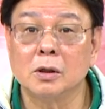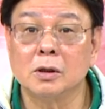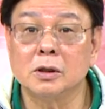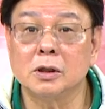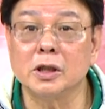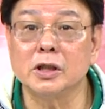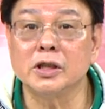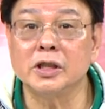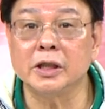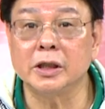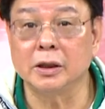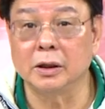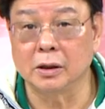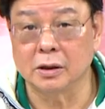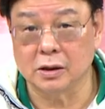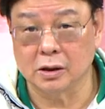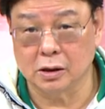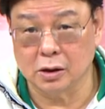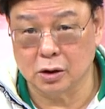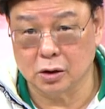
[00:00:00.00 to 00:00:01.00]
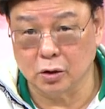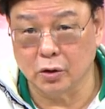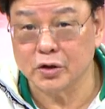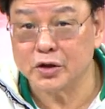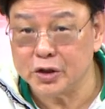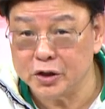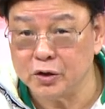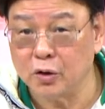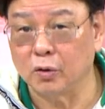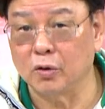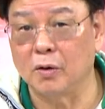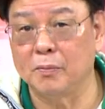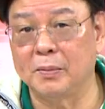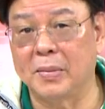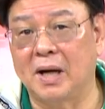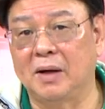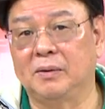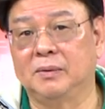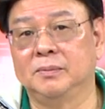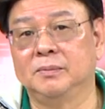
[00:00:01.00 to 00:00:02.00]
经济的这个谓金融风
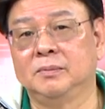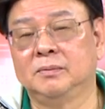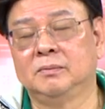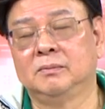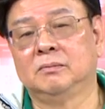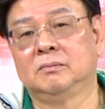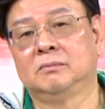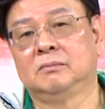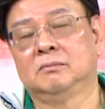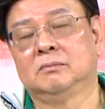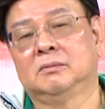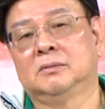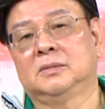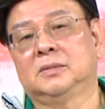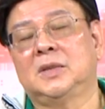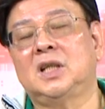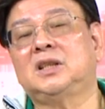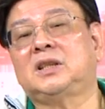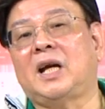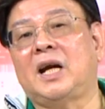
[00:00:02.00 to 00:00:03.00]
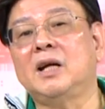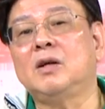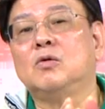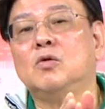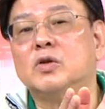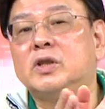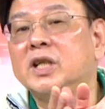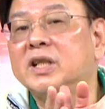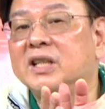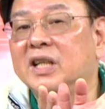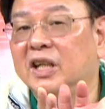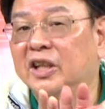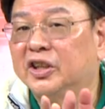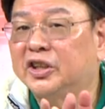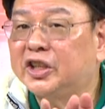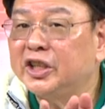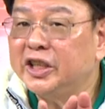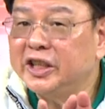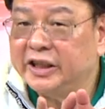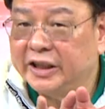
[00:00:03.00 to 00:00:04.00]
暴。那台股现在的
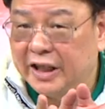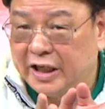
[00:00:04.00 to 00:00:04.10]
地